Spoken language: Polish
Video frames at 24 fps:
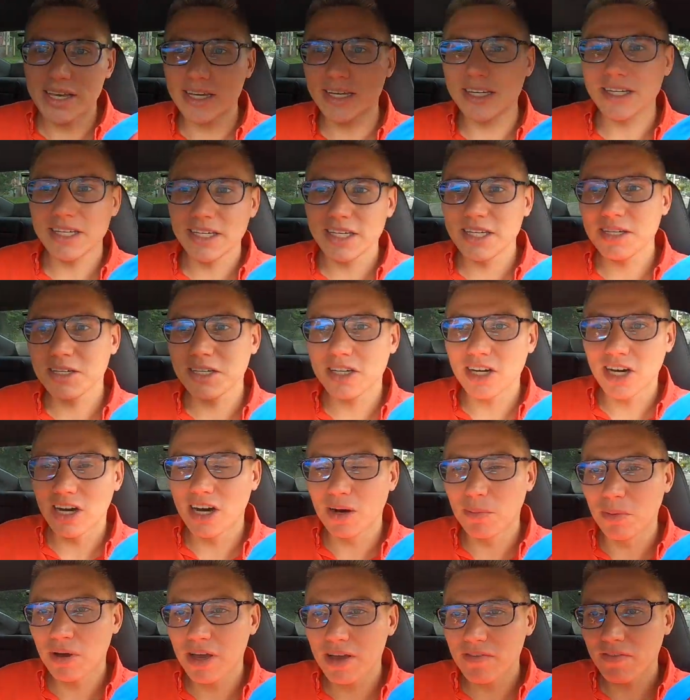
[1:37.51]
i
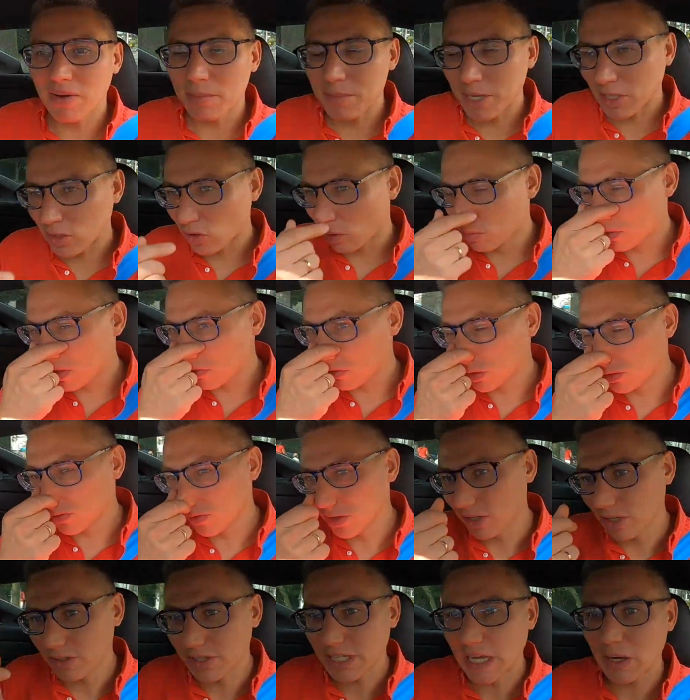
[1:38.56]
opowiem Wam, jak to u mnie w życiu
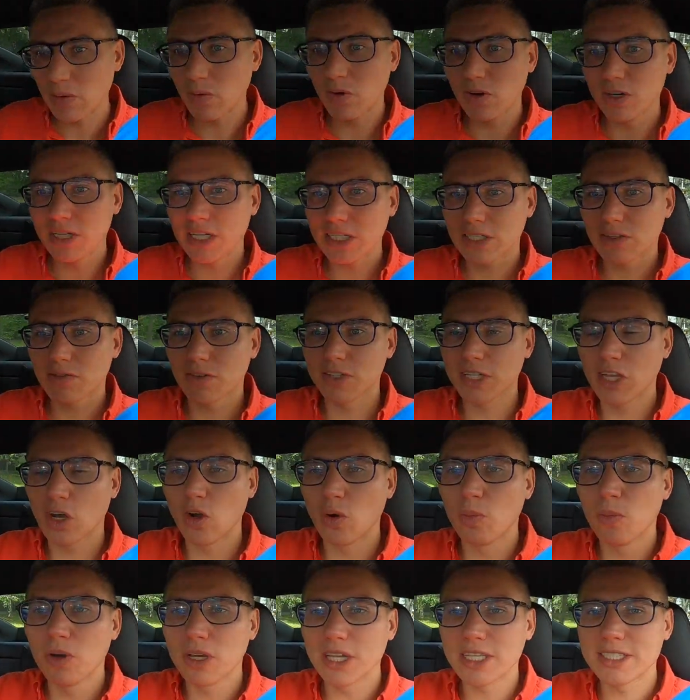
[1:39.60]
wyglądało i jak to wyglądało
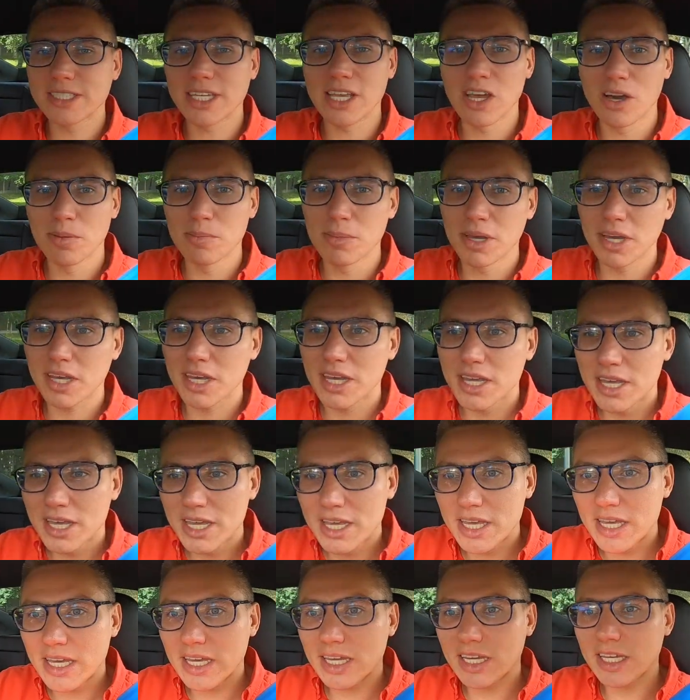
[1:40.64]
u moich znajomych,
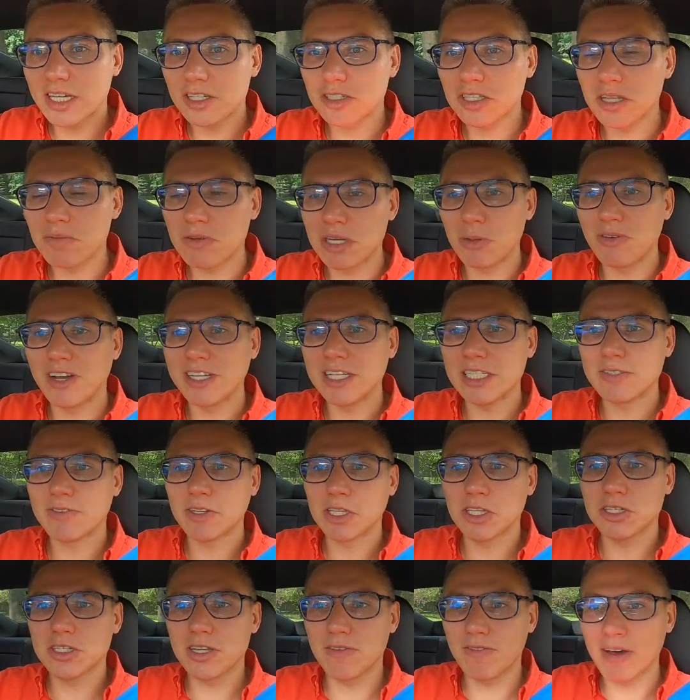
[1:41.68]
że to przebywanie jest
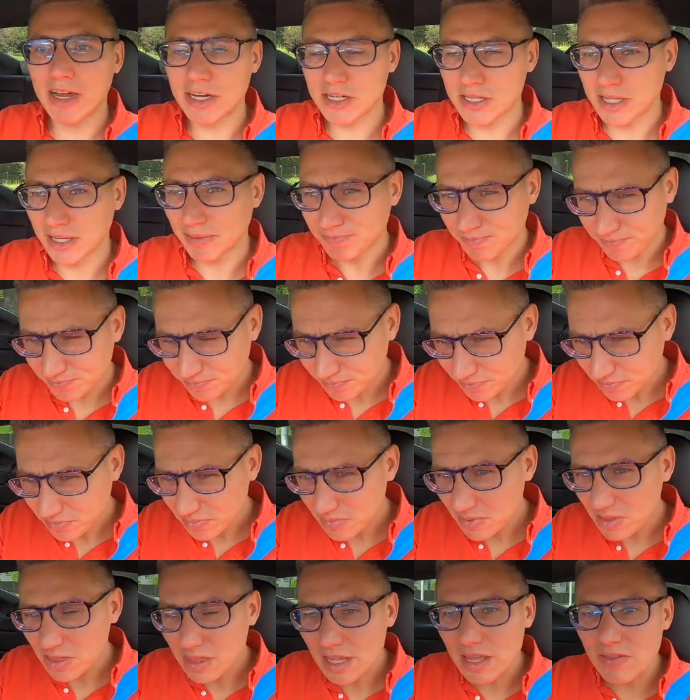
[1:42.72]
faktycznie ważne.
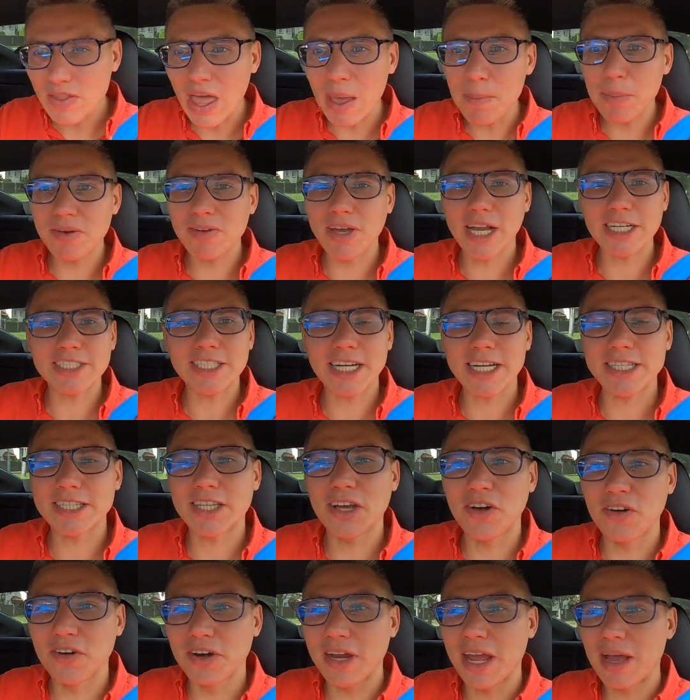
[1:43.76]
Najpierw jakaś taka
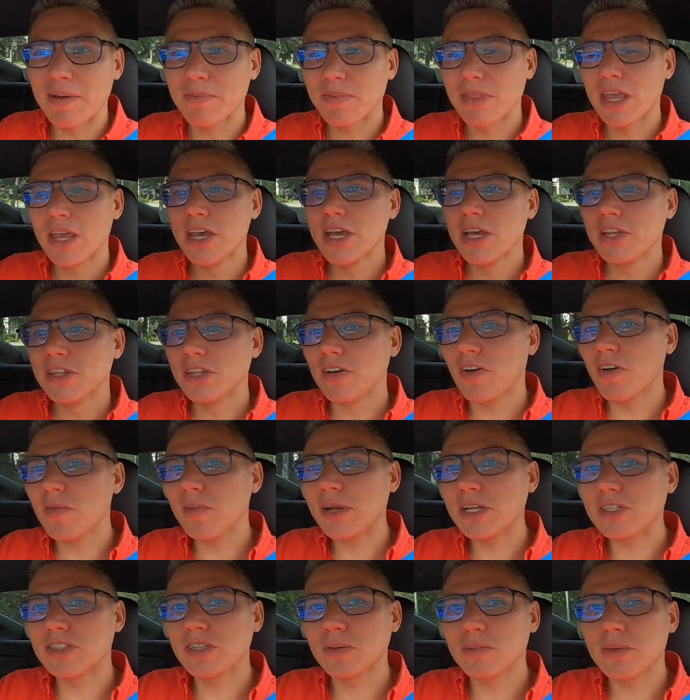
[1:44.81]
teoria. No
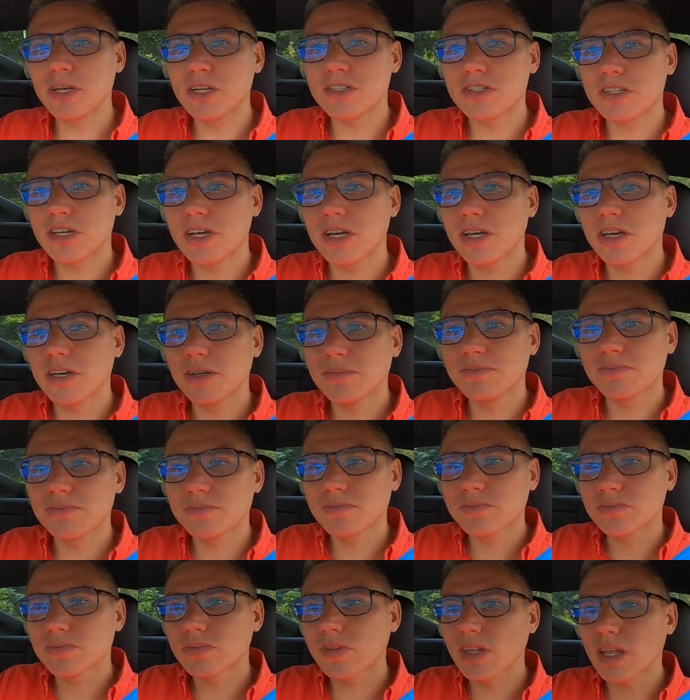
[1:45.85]
wyobraź sobie, że
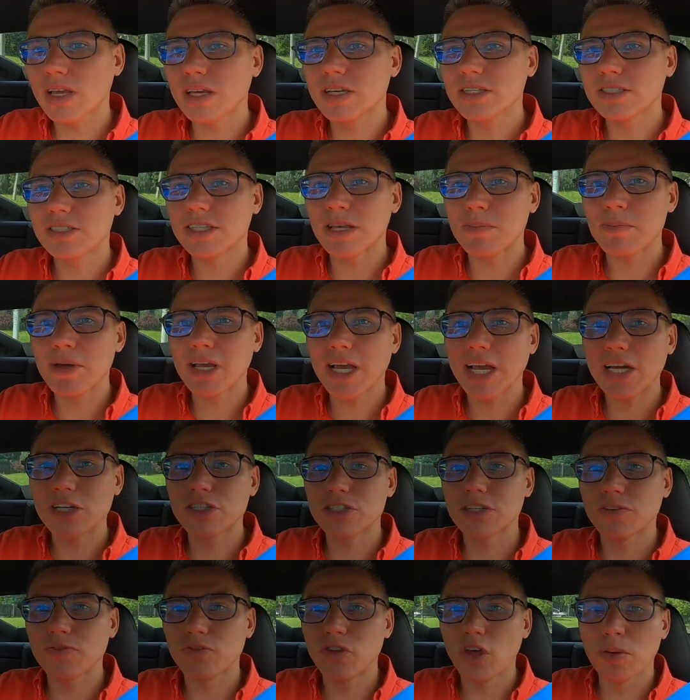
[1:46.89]
zamykasz
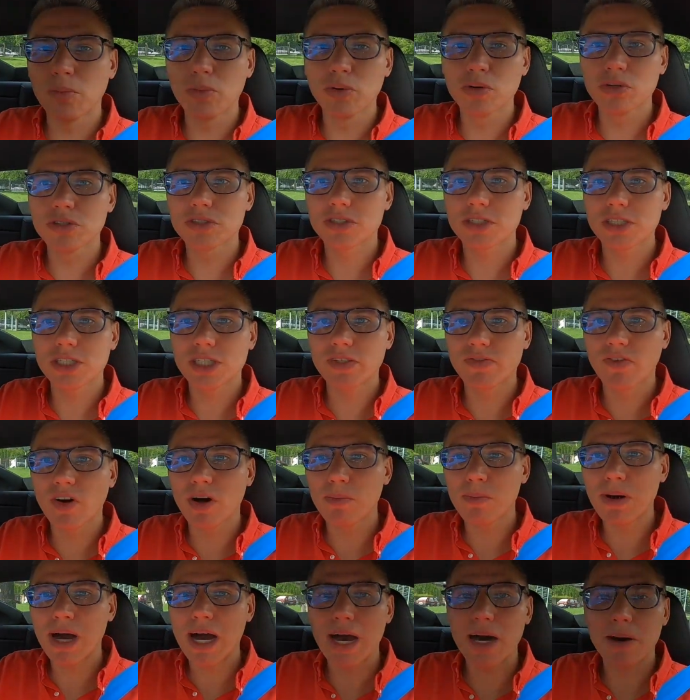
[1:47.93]
się w domu z
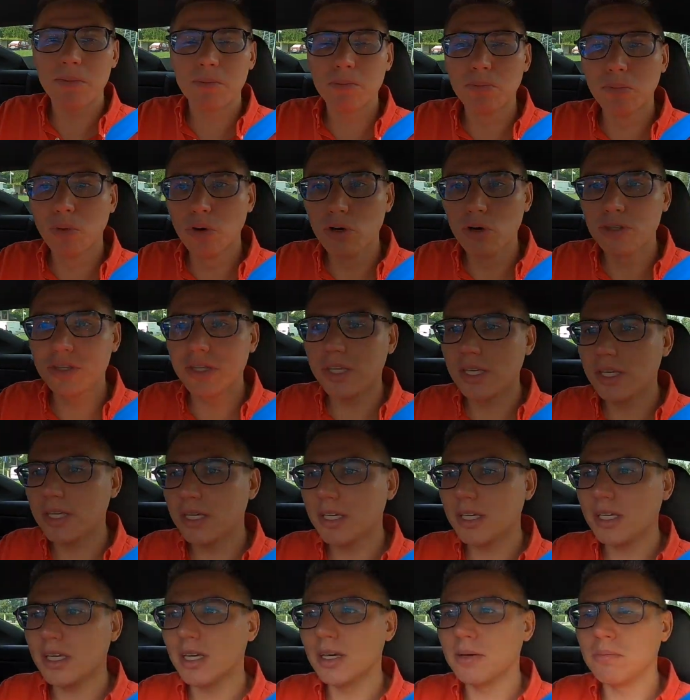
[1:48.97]
dwoma
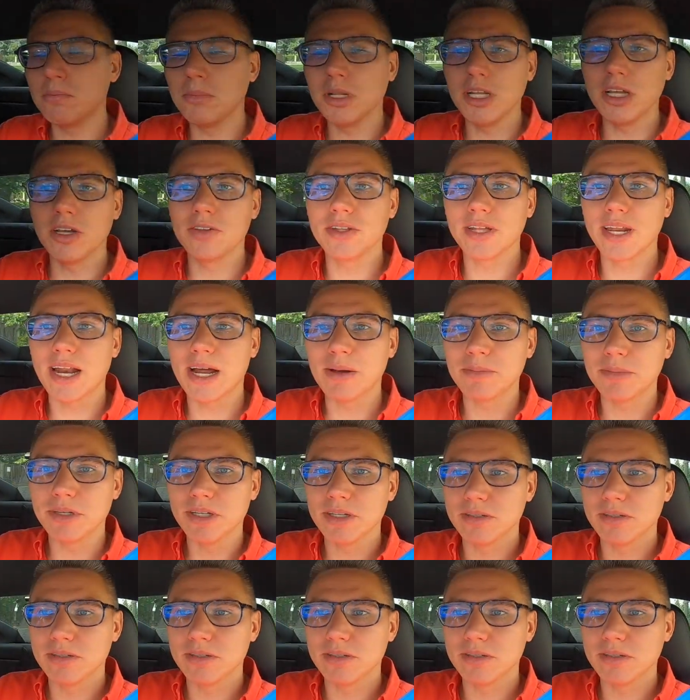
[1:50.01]
multimilionerami.